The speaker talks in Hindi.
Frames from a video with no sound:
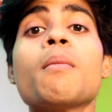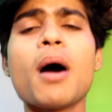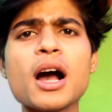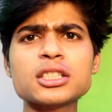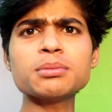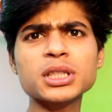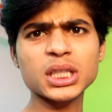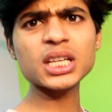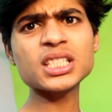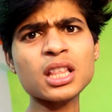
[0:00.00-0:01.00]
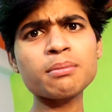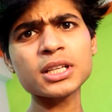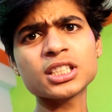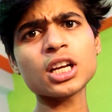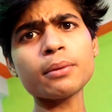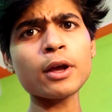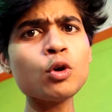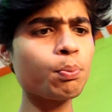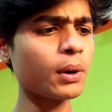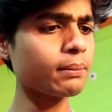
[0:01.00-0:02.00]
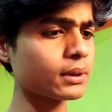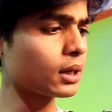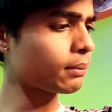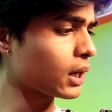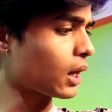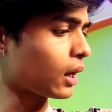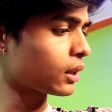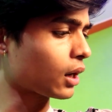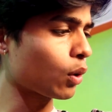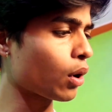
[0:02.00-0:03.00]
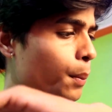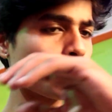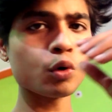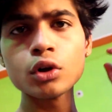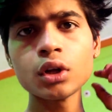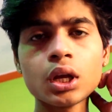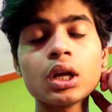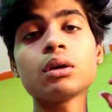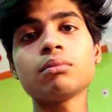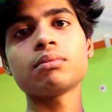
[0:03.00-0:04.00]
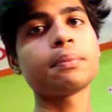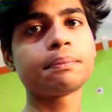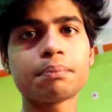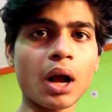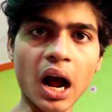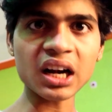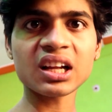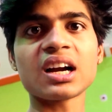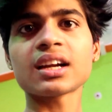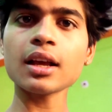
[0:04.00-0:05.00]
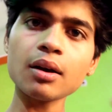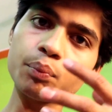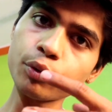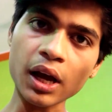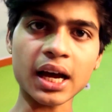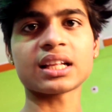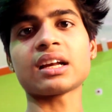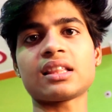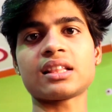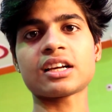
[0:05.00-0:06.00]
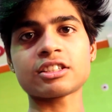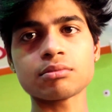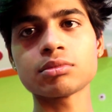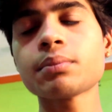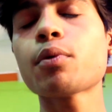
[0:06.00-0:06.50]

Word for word: मास्क में इतने ज़्यादा मच्छर हैं भाई ऊपर मतलब मैं कहाँ दिखाऊँ आपको काट काट के आप पूरा हाल कर देते कसम से